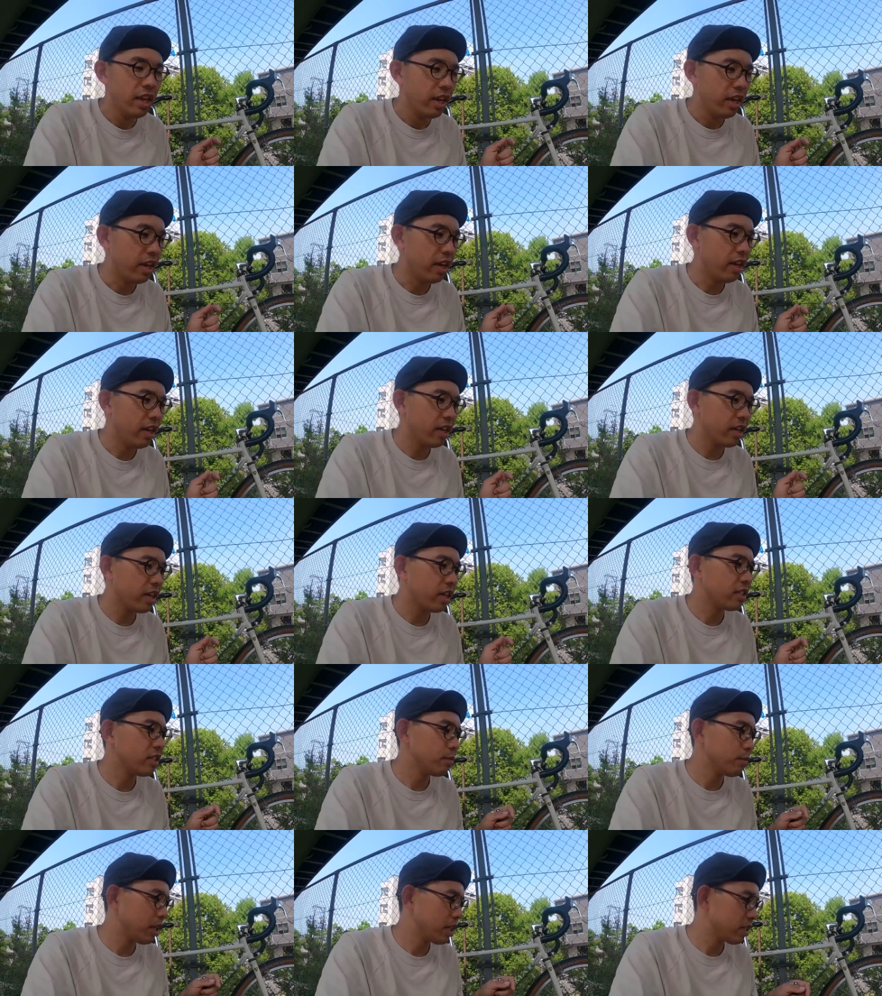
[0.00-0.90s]
えー、
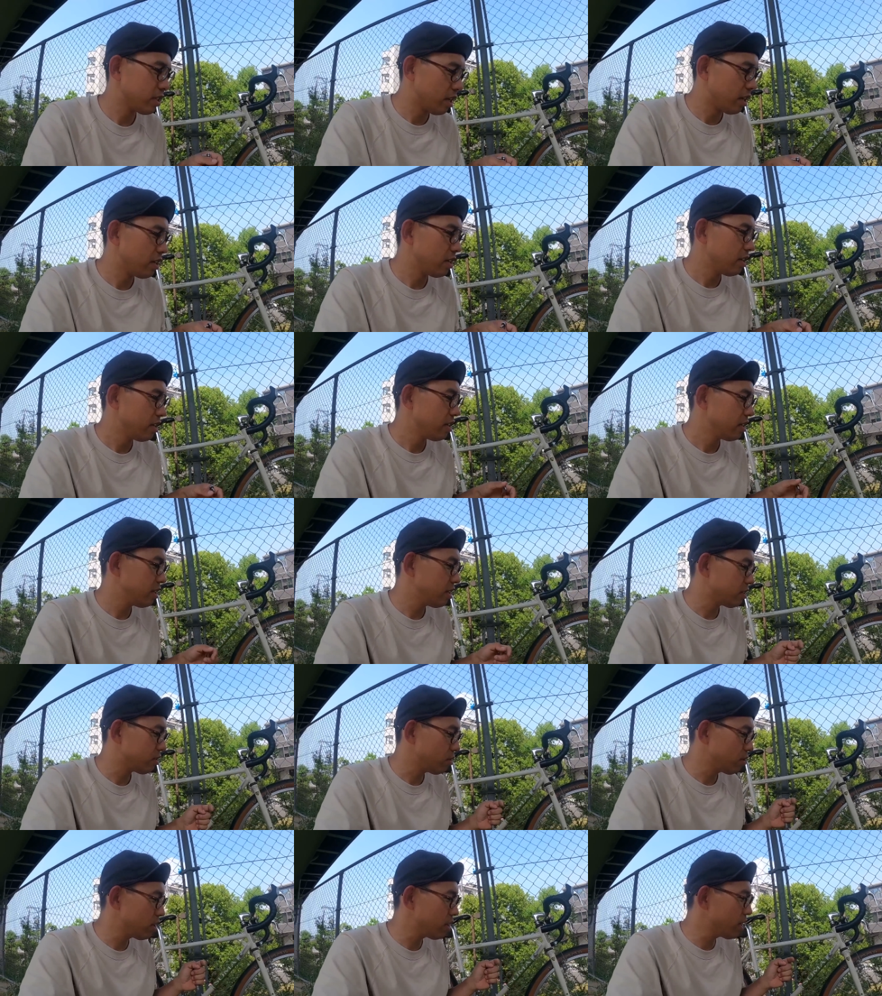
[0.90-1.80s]
感じました。で、
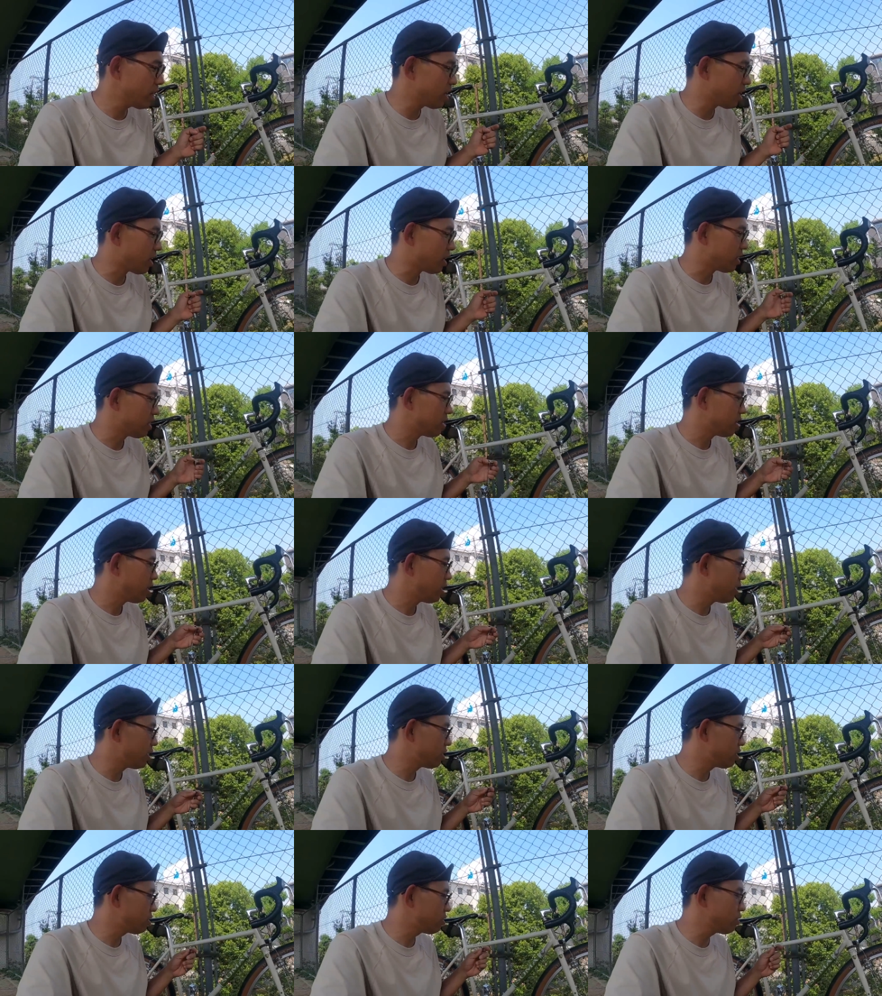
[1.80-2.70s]
それが、
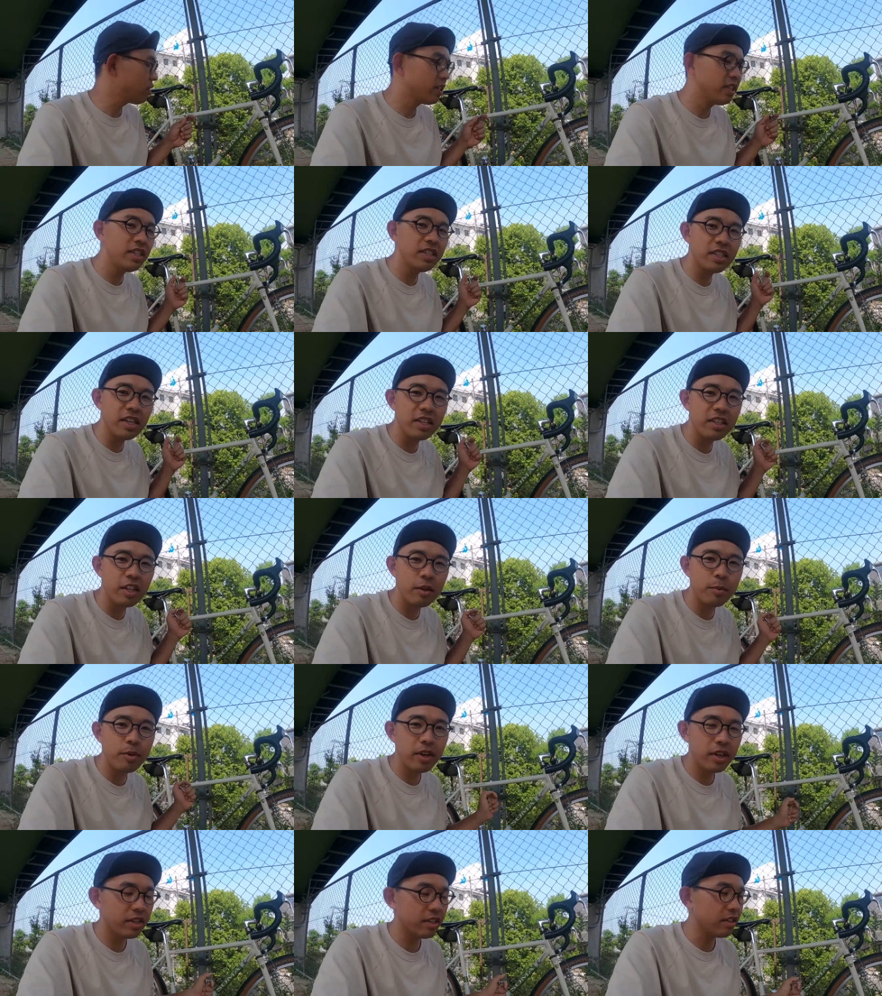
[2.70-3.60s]
えー、実はいい点で
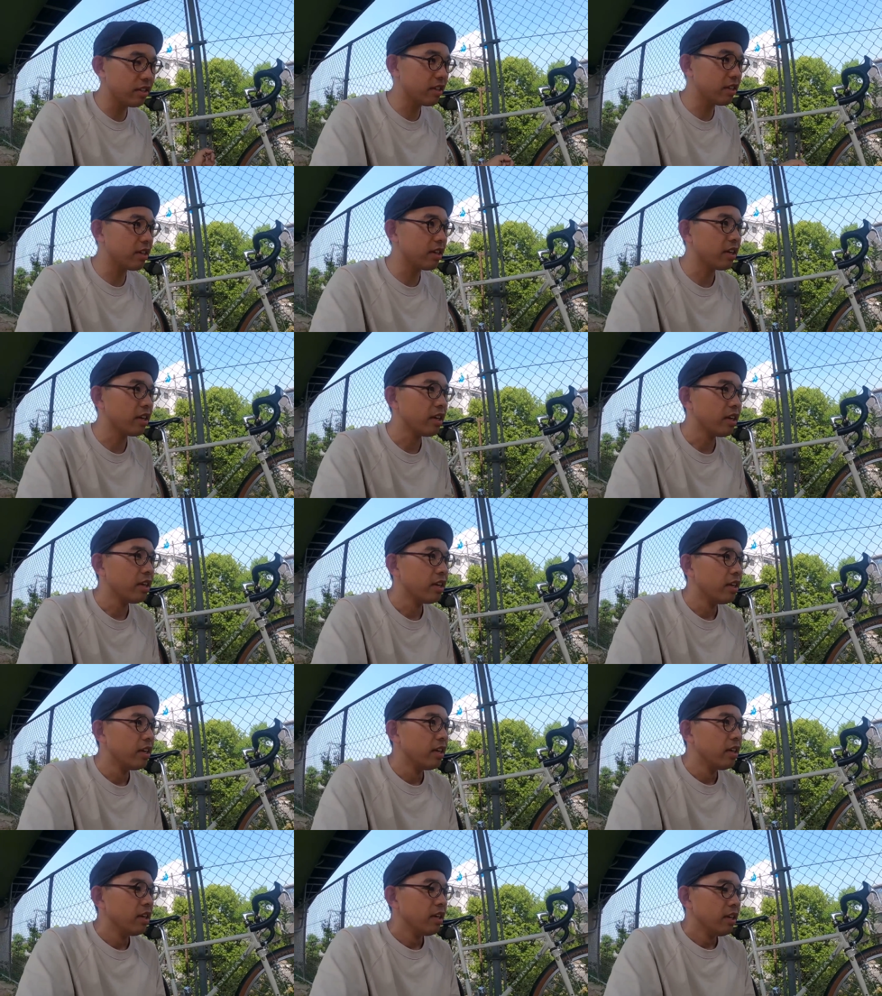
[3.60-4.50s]
もあって、
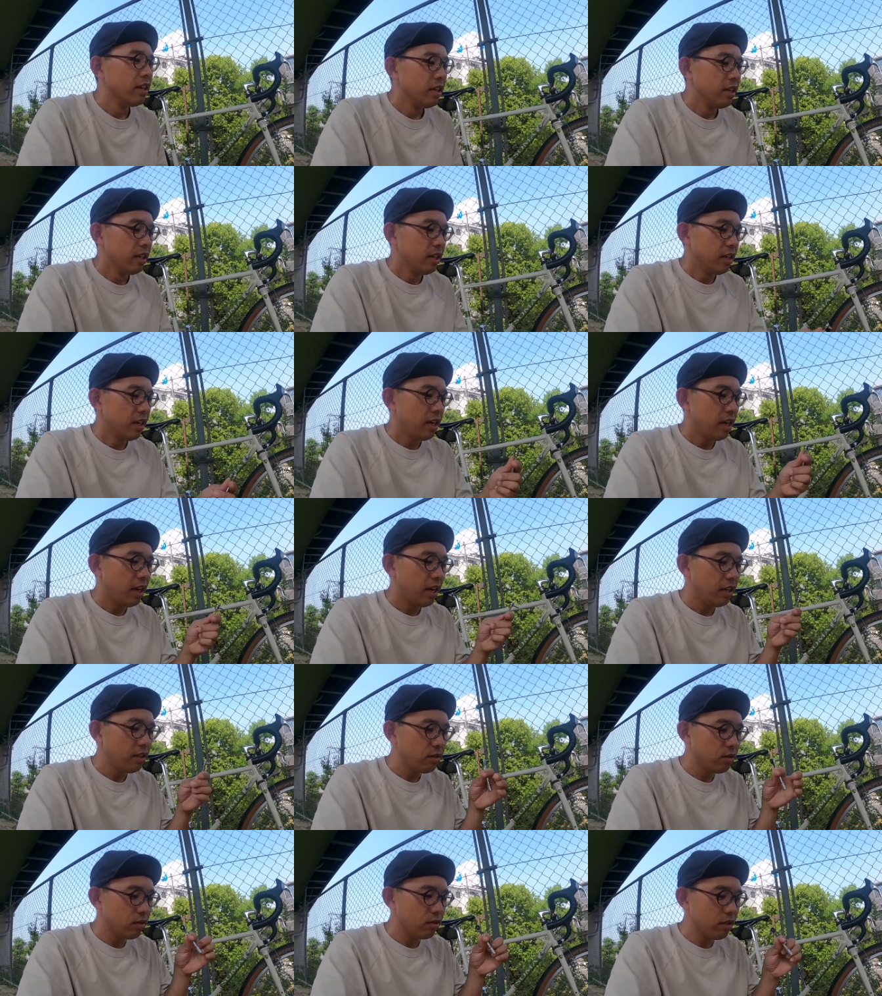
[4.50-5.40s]

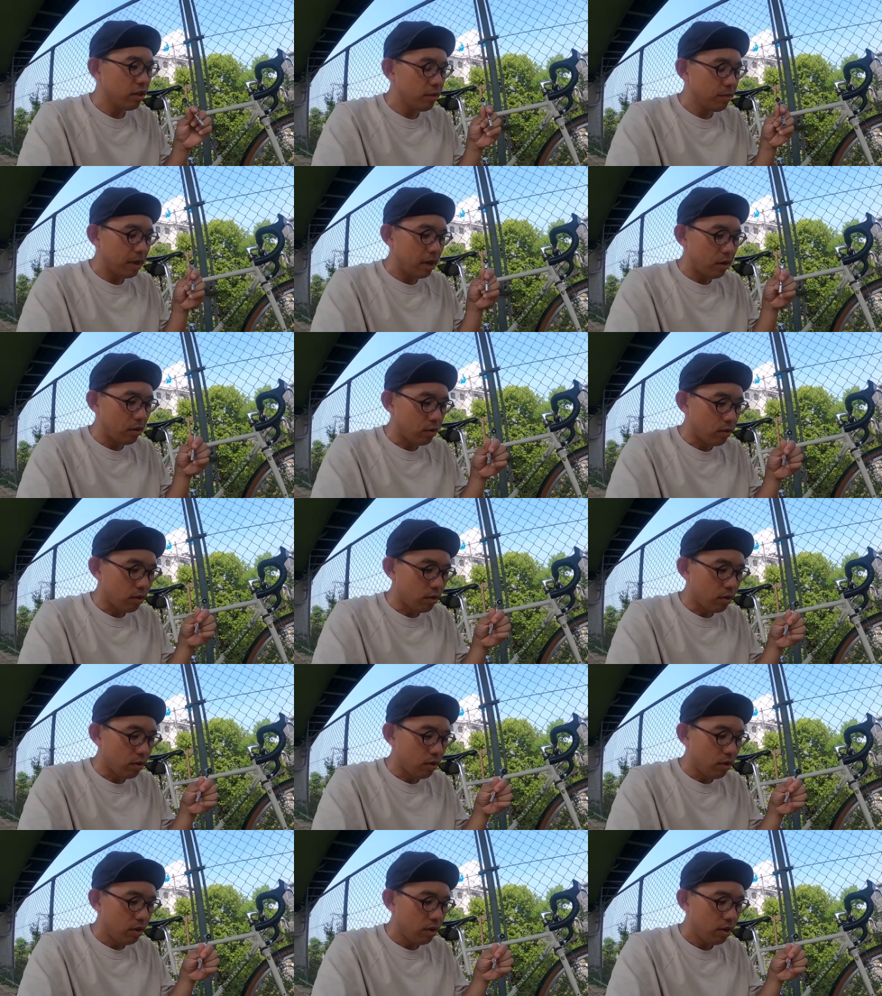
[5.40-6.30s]
変速レバーを
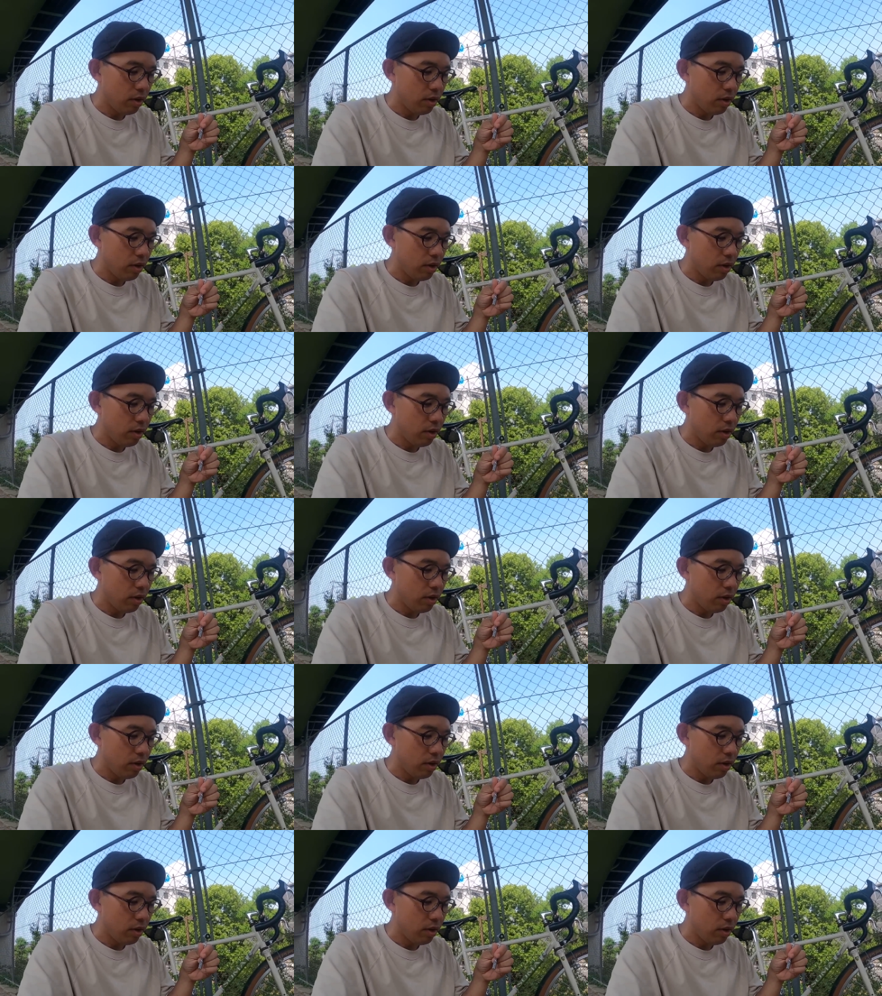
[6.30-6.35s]
こ